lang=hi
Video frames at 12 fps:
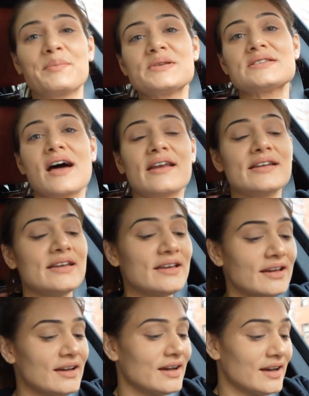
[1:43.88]
अपनी सारी
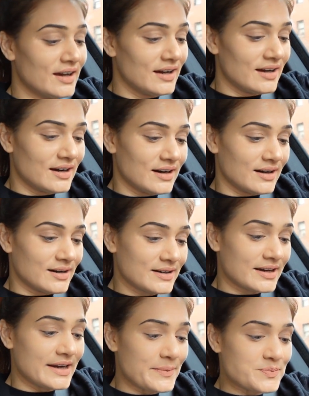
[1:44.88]
आ,
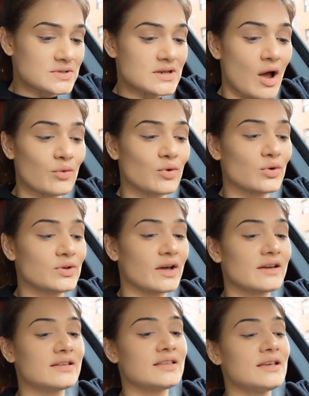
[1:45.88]
क्लिप्स डाउनलोड
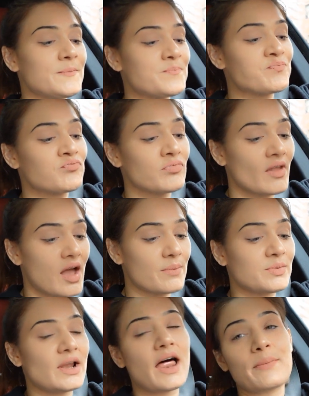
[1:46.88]
करी थी
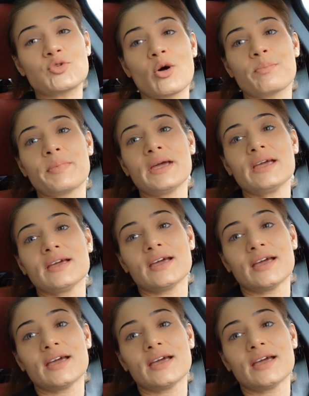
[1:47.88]
अपने लैपटॉप पे आ,